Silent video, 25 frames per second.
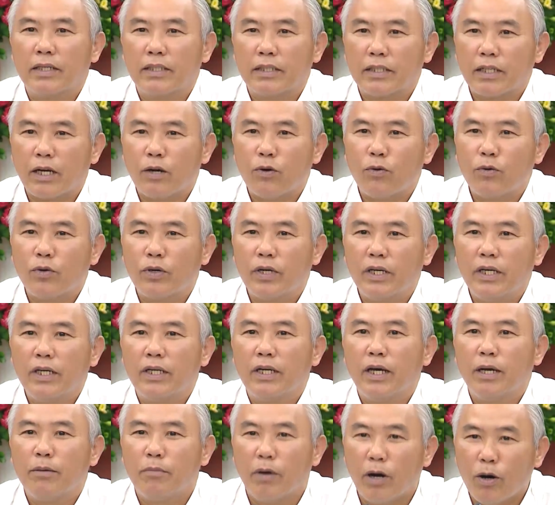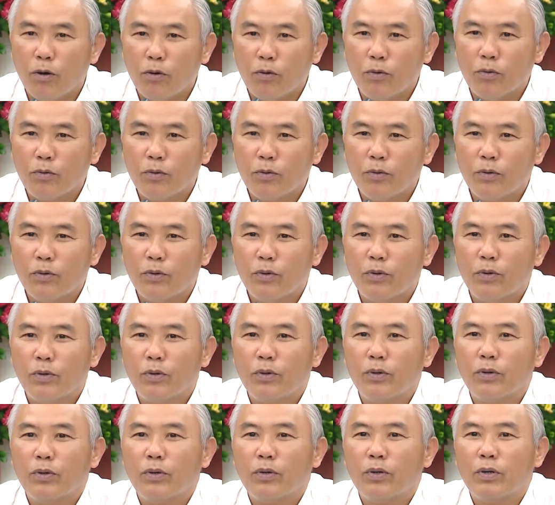sau khi lấy mẫu
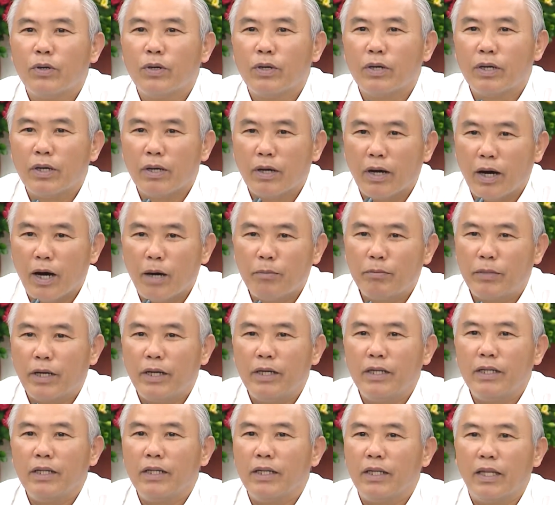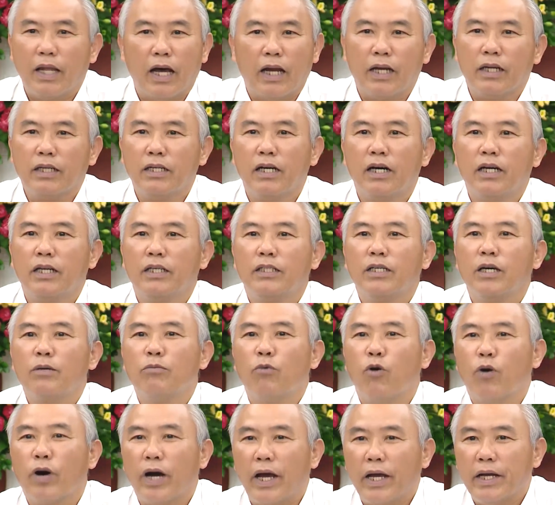âm tính là đưa đi giết
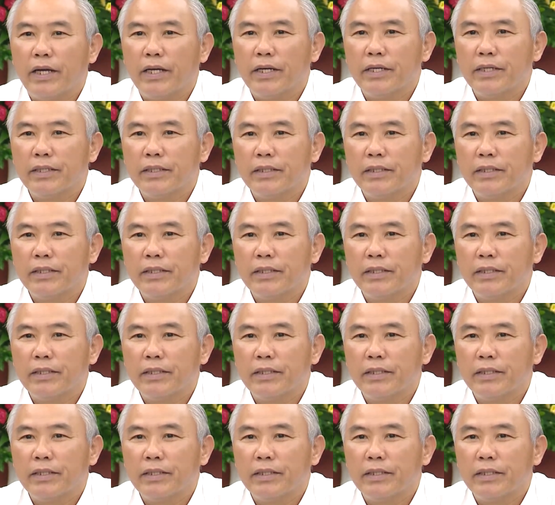mổ ngay